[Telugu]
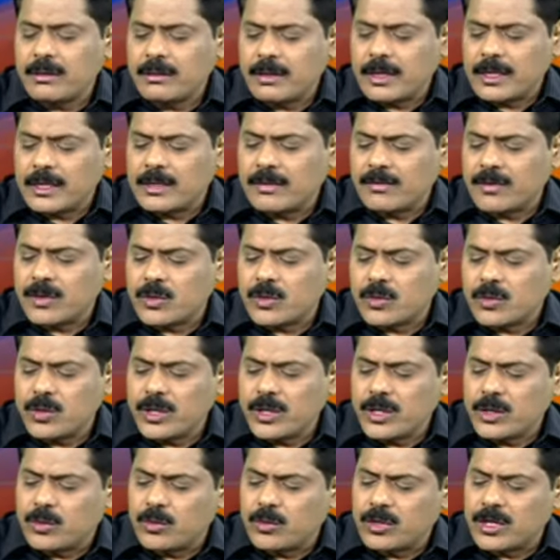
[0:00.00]
ఎంతవరకు ఈ
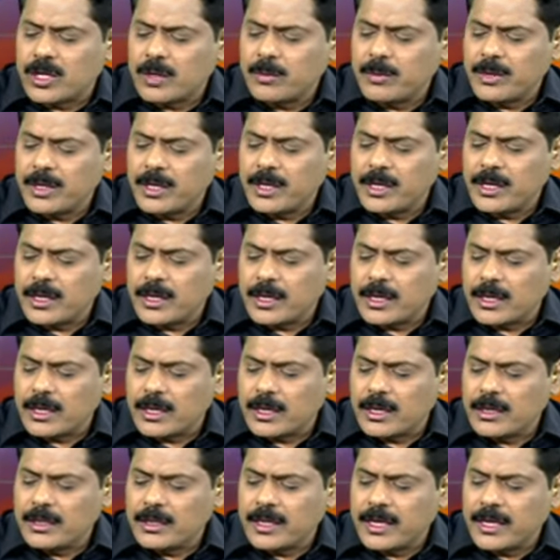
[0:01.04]
కూటమి
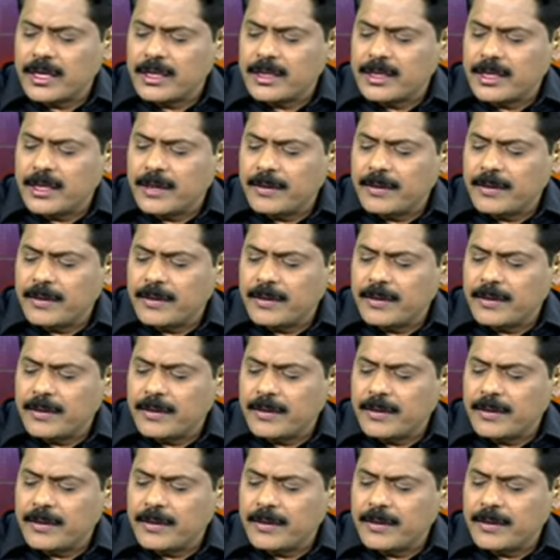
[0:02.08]
ఇదైంది